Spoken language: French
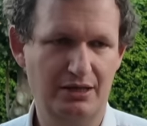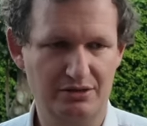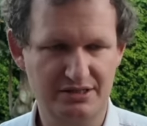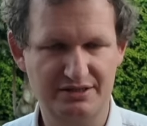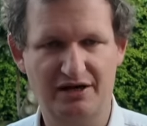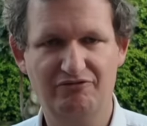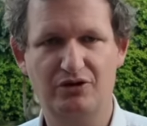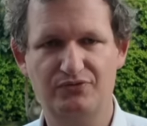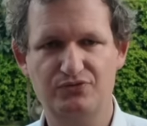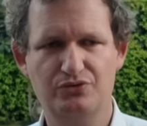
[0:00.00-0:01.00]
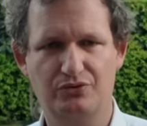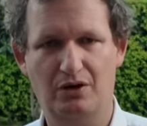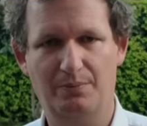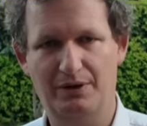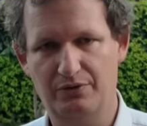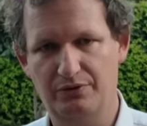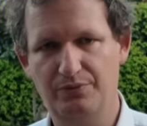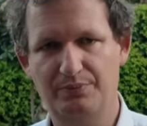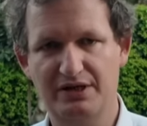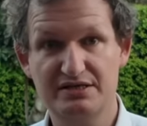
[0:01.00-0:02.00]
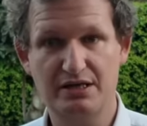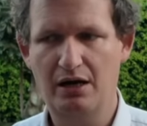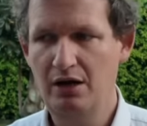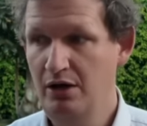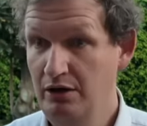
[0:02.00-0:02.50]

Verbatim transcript: alors c'était avant la fusion, donc là on parle de, PSA,